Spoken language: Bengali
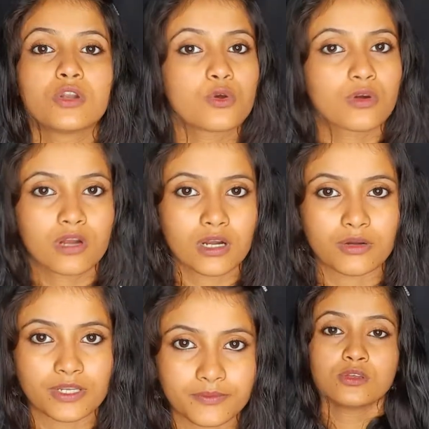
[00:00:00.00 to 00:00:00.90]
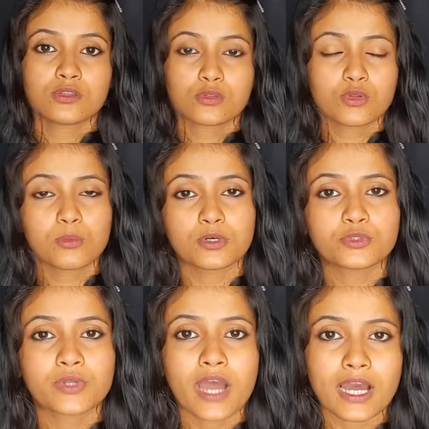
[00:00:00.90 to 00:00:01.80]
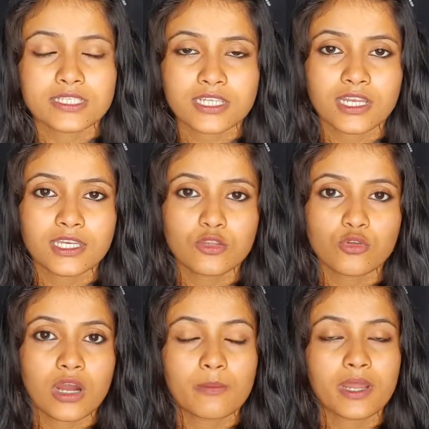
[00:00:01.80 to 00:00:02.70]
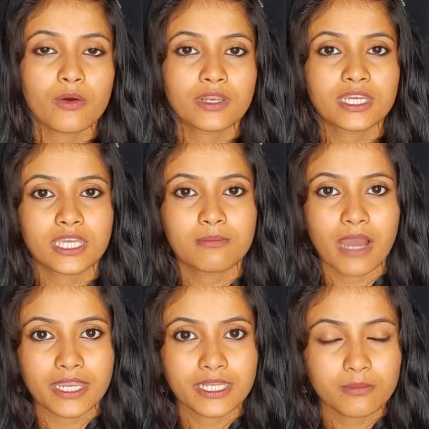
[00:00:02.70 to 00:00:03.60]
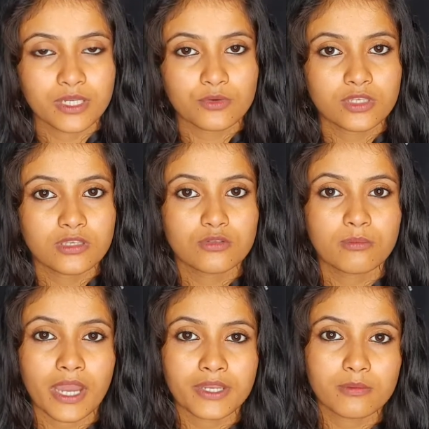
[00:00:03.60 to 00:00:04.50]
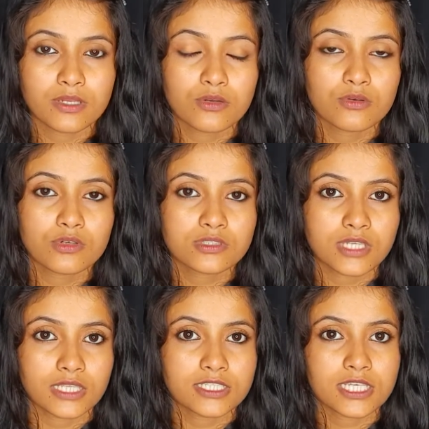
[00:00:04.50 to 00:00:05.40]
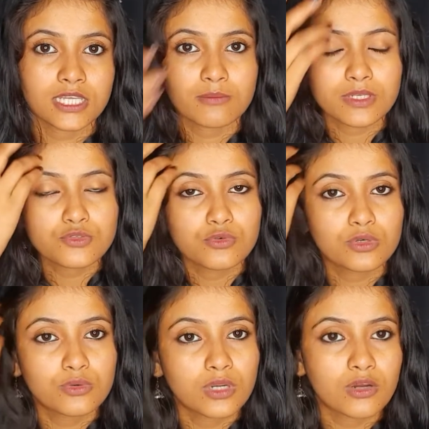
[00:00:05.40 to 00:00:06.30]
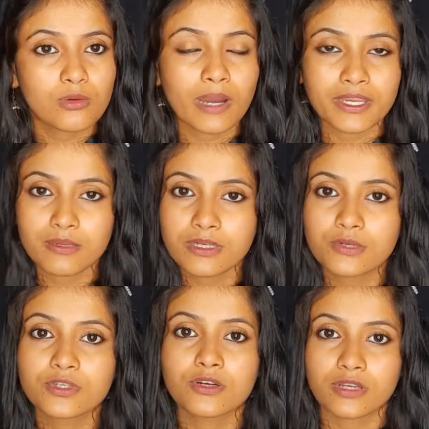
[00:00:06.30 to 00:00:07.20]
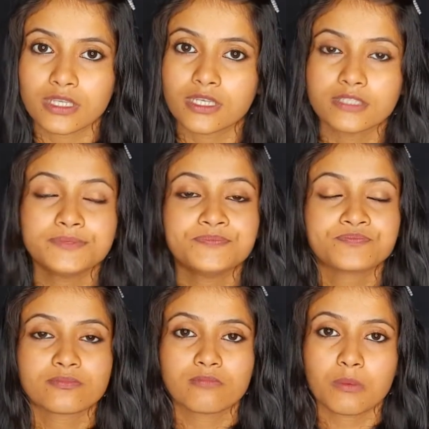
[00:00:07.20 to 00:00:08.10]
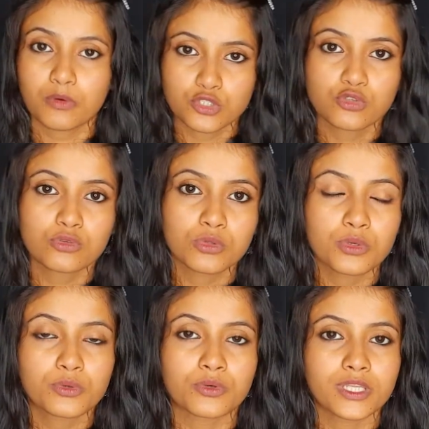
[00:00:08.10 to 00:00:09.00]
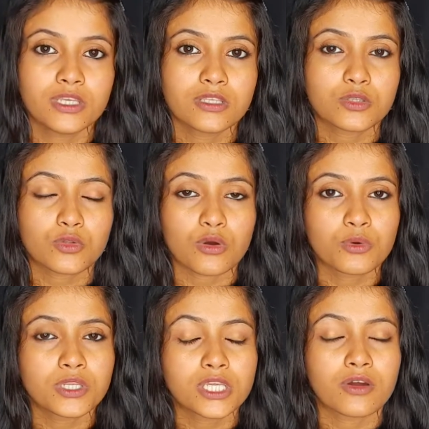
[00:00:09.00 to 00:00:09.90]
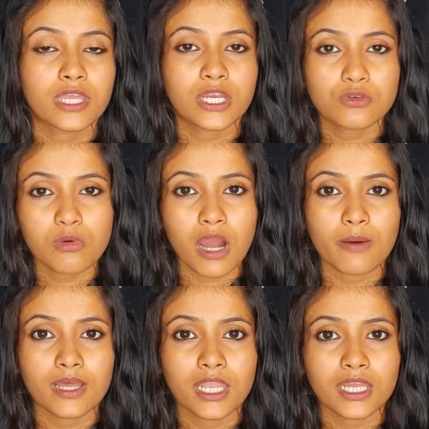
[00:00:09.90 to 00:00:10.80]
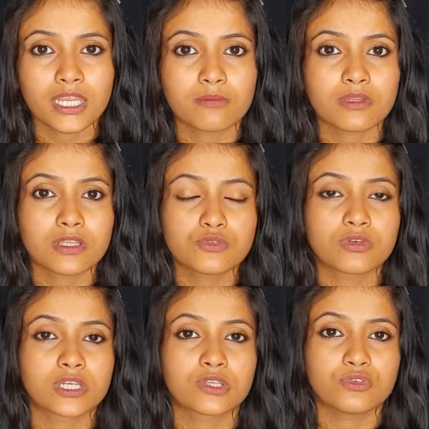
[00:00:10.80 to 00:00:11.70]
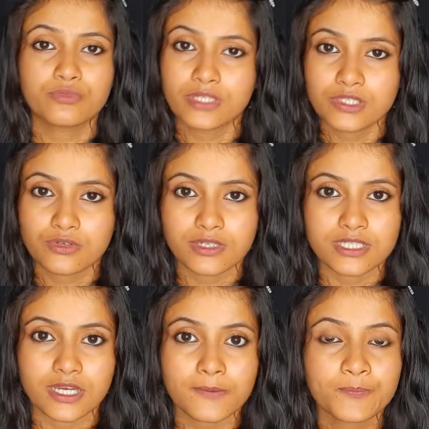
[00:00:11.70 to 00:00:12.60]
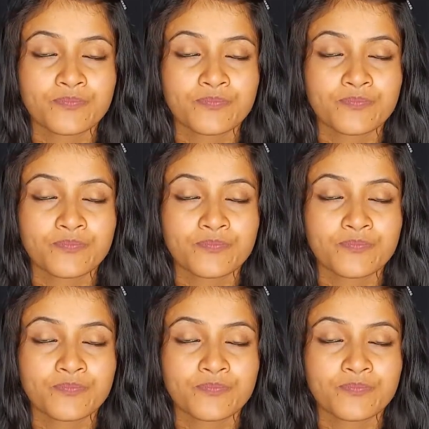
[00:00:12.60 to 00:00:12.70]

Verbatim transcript: রক্ষা করে তো বন্ধুরা আজকাল কিন্তু আমরা অনেকেই বাইরে বেরোই কিন্তু বাইরে বেরোনোর সাথে সাথে আমরা চুল খুলেও বাইরে বেরোই অনেকেই বা পছন্দও করি তো তখন কি হয় একটু হাওয়া লাগলে আমাদের চুলটা কিন্তু ফ্রিজ হয়ে যায়